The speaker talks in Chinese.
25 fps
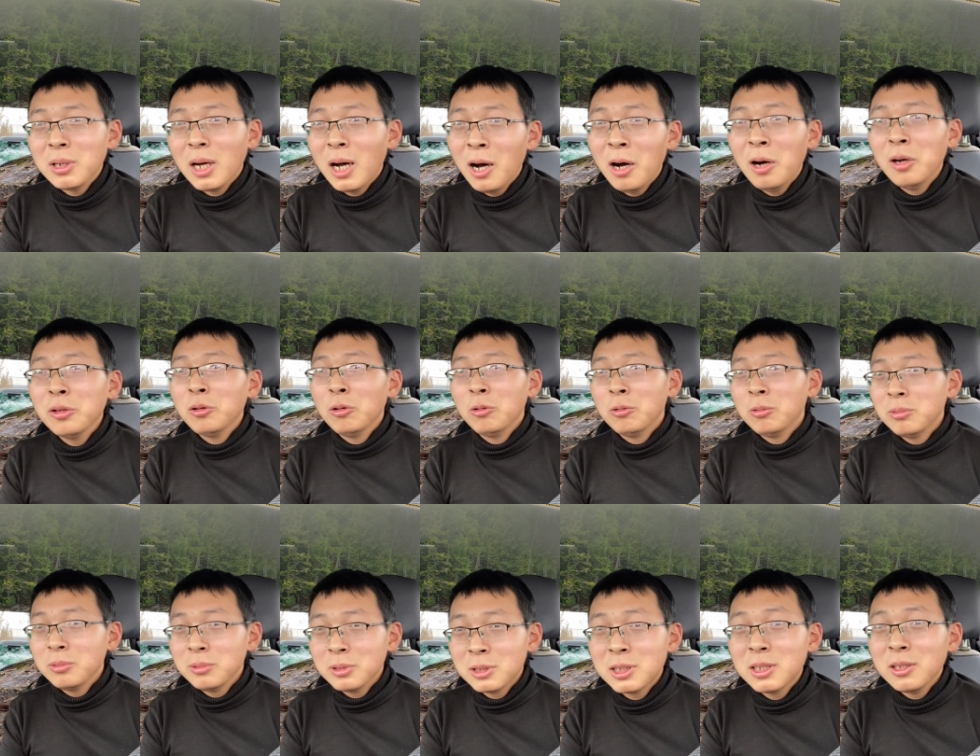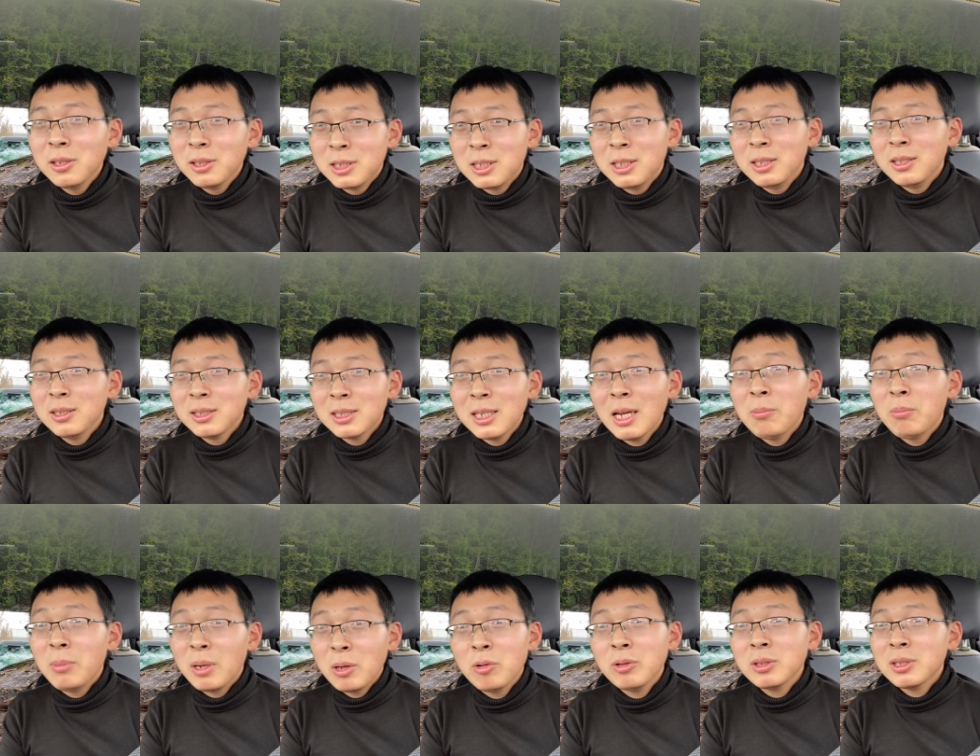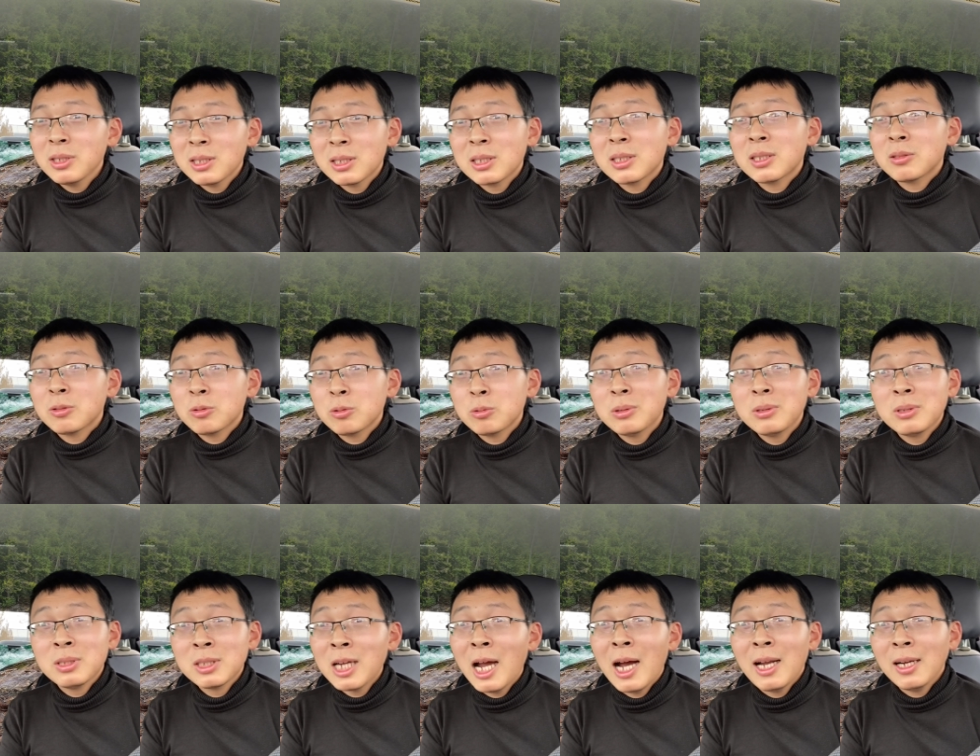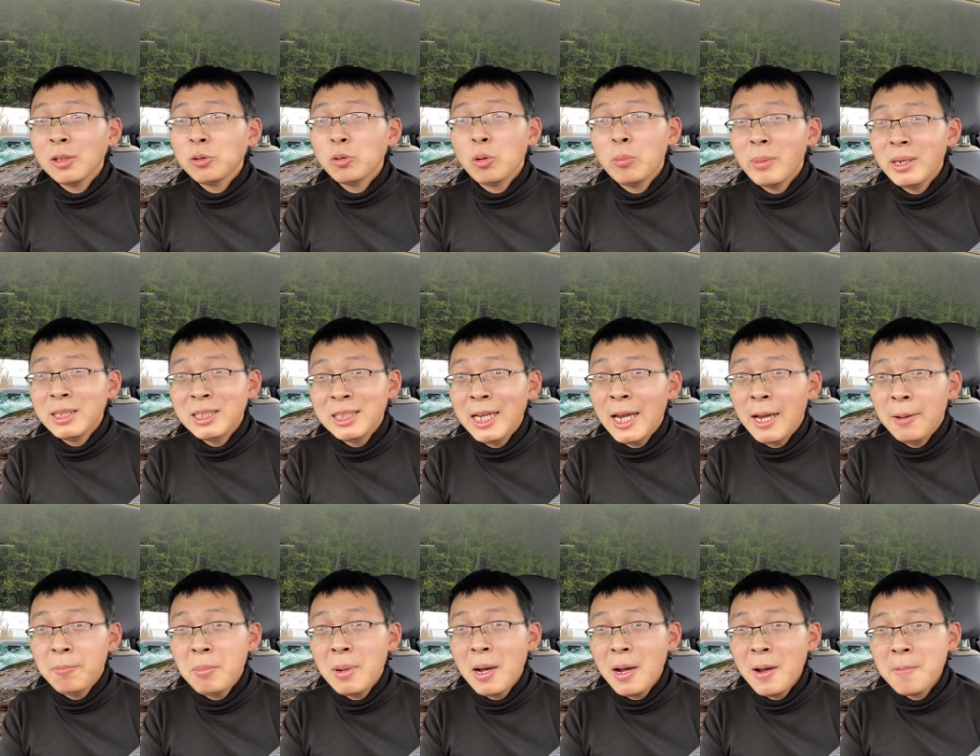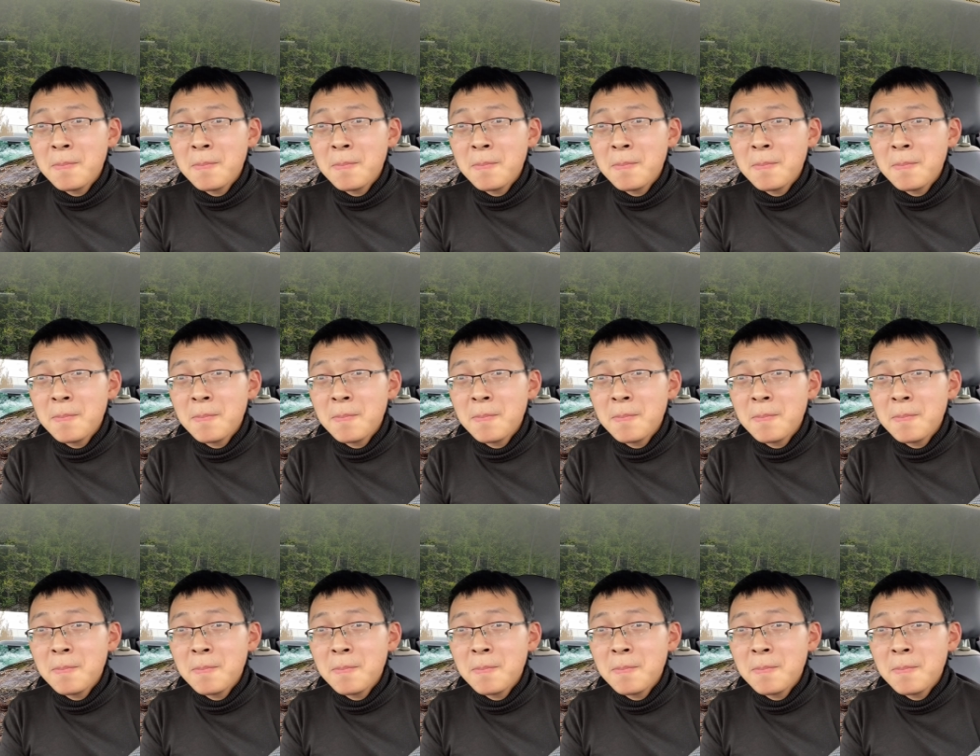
儿童色情在美国是查的多么严吗？